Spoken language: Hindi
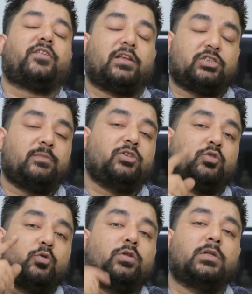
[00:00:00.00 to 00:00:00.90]
सेक्शन में
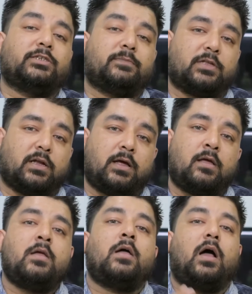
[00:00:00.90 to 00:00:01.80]
जरूर नीचे बताना
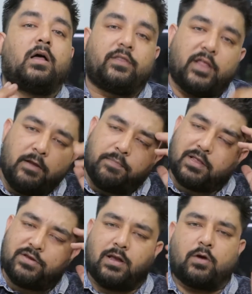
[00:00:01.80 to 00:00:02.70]
अगर नहीं
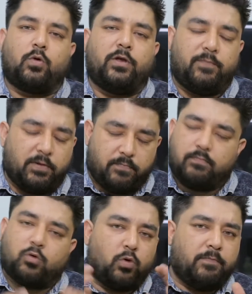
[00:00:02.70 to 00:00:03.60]
पता चला कोई भी
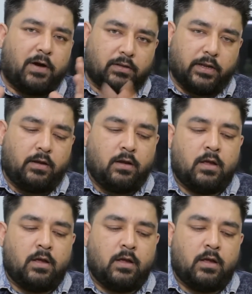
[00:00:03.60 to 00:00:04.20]
कोई बात नहीं